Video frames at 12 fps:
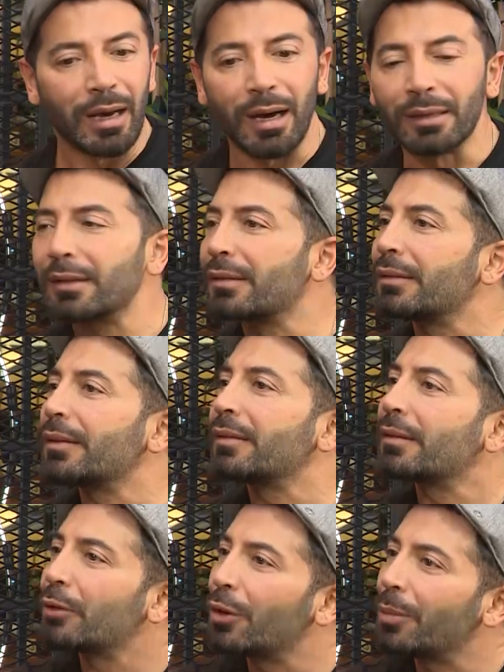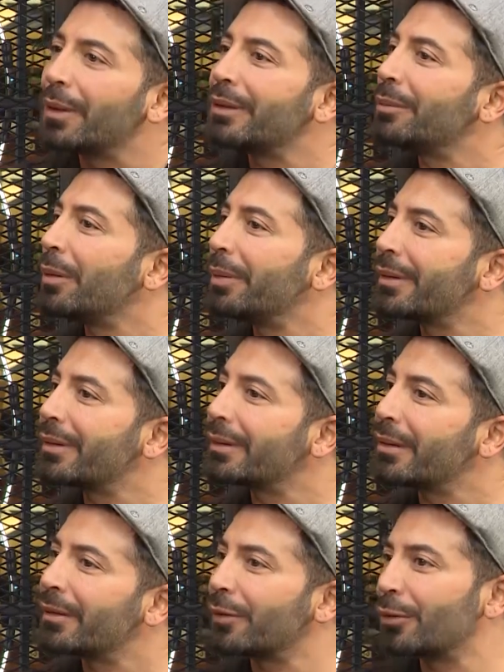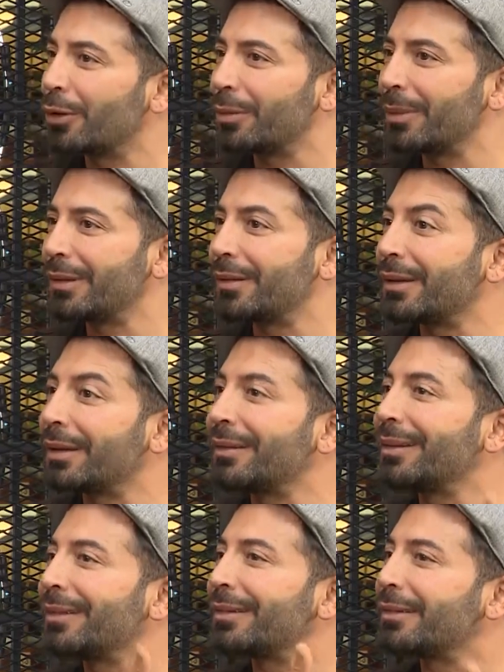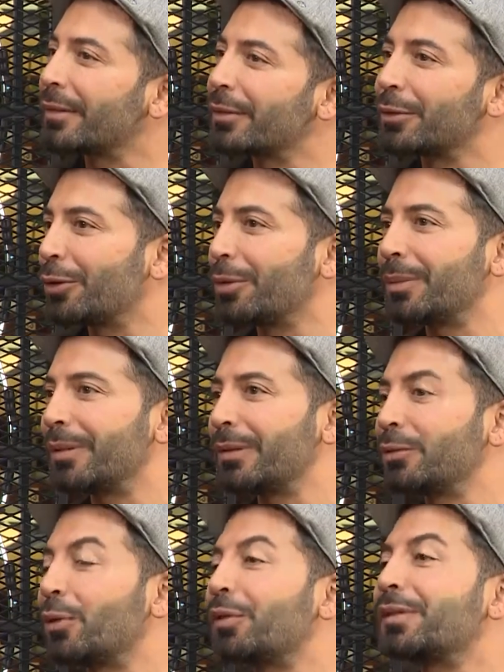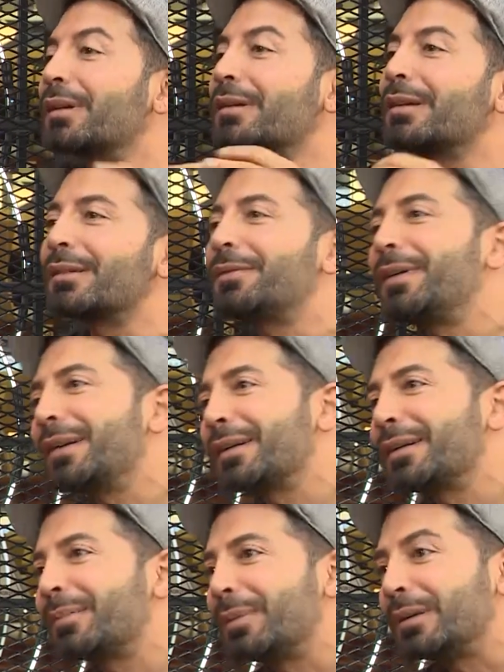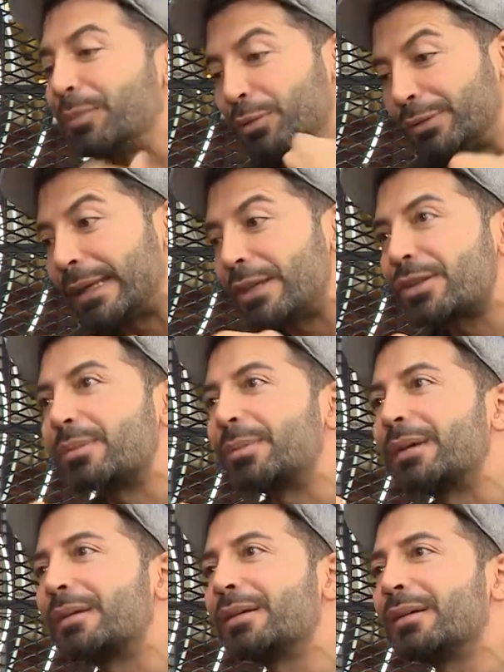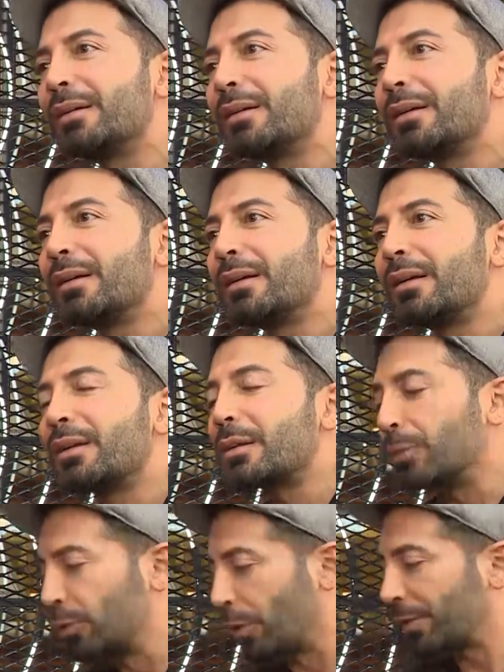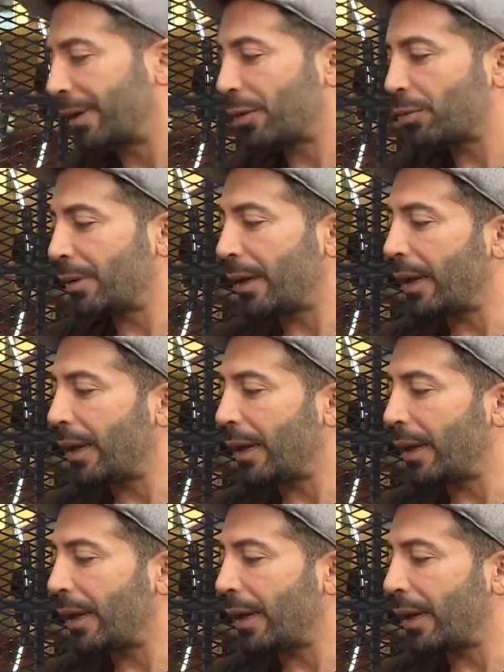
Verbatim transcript: anası nasıl görmedi, babası nasıl görmedi, sevgilisi nasıl görmedi, dostları nasıl fark etmedi bu değişimi? Evet. Şimdi dostlar şuna